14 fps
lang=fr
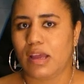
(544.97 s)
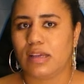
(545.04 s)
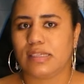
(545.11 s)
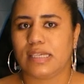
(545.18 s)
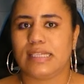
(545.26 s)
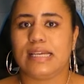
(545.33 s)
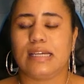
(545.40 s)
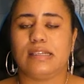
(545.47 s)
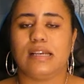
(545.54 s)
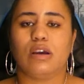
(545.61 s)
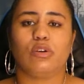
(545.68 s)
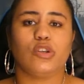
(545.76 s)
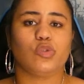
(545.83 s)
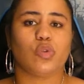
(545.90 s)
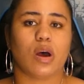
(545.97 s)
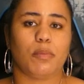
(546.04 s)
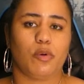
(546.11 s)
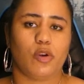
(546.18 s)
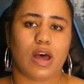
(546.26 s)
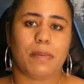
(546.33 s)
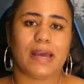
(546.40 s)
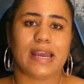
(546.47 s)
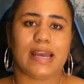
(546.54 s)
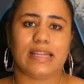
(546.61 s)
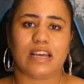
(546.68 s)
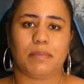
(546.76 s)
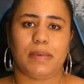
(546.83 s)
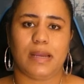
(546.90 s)
Cette dernière reçoit peu après un
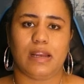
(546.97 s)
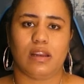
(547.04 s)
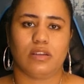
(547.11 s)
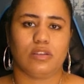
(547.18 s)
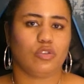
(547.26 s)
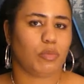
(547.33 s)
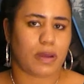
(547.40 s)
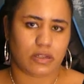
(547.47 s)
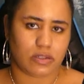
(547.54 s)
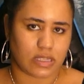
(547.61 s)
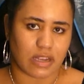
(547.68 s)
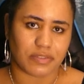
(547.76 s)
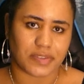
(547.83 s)
appel, non pas de sa